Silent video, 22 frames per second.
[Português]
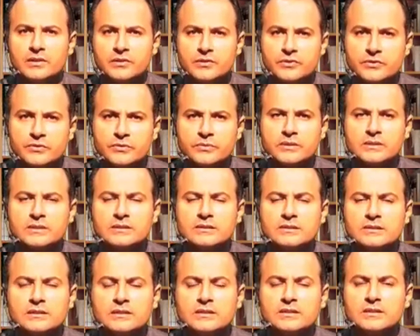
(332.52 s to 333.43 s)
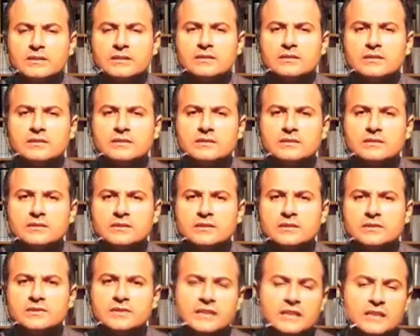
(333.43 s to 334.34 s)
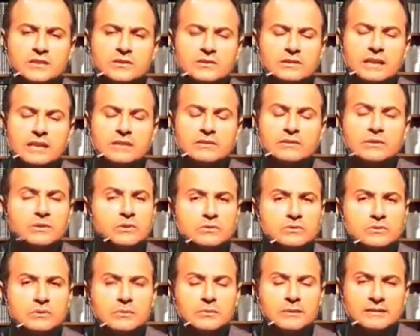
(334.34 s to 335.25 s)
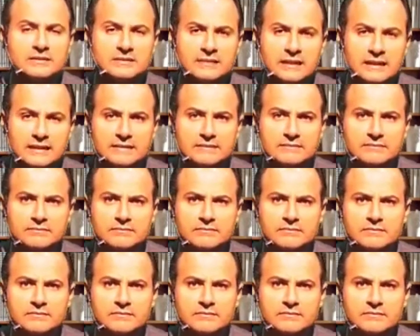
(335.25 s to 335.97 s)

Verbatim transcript: Yeshua, e chegando lá não encontrou mais nada.